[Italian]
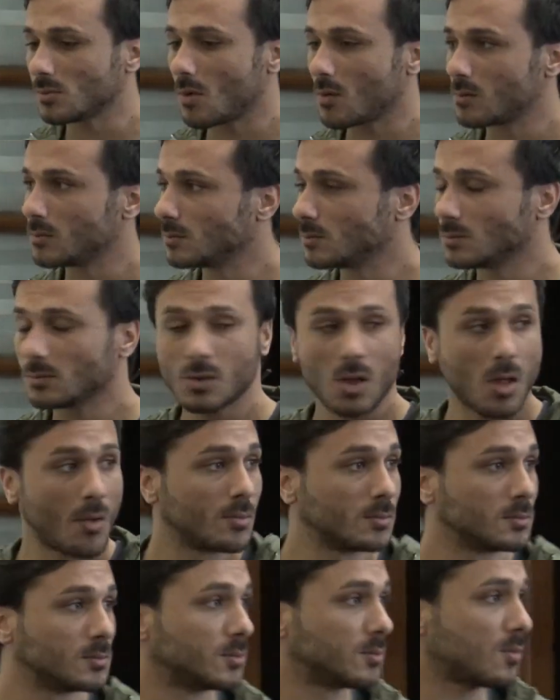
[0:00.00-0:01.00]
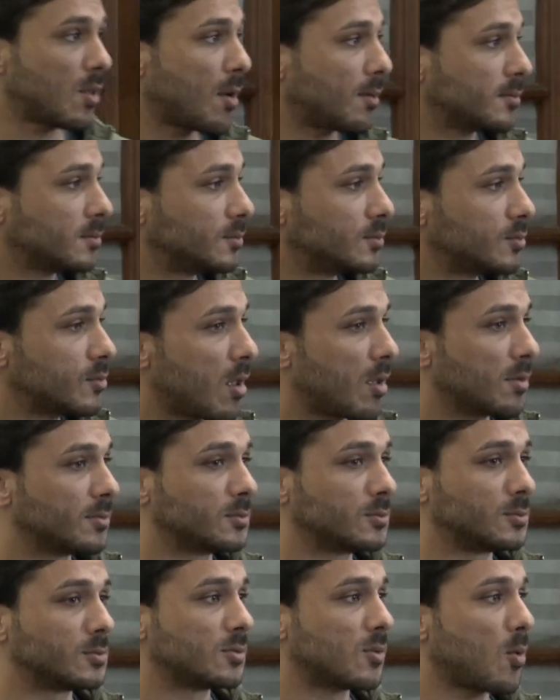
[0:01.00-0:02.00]
ma noi non puntiamo a vincere
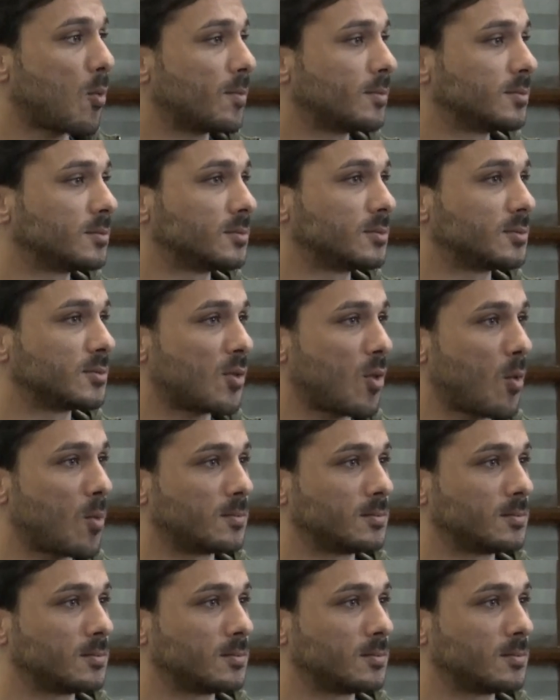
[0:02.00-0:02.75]
quest'anno, è